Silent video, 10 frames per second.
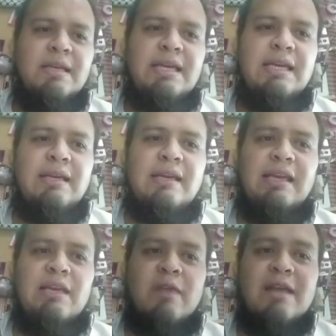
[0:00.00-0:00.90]

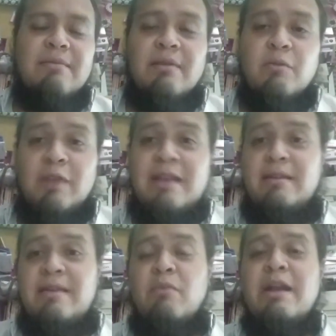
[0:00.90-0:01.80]
Y, y,
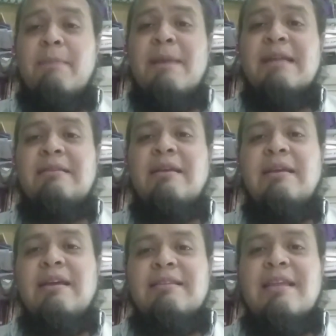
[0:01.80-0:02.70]
y en buena parte,
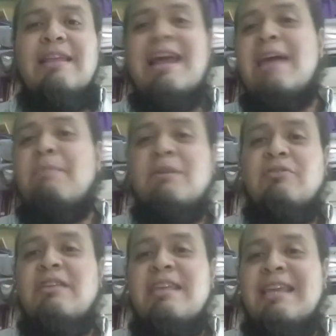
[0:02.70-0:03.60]
desde las
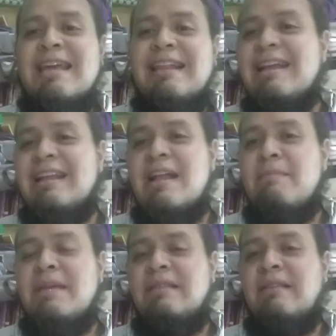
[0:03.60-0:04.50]
expresiones izquierdas
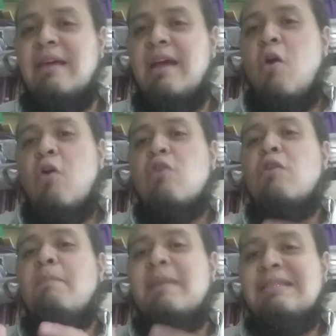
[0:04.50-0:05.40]
generalmente, o
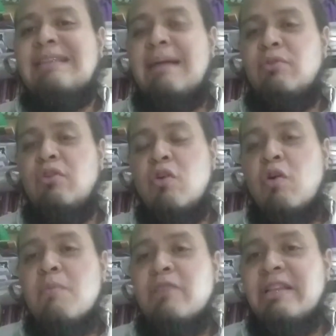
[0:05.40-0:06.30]
nos pensamos lo
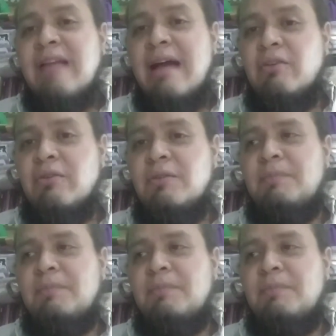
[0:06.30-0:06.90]
comunitario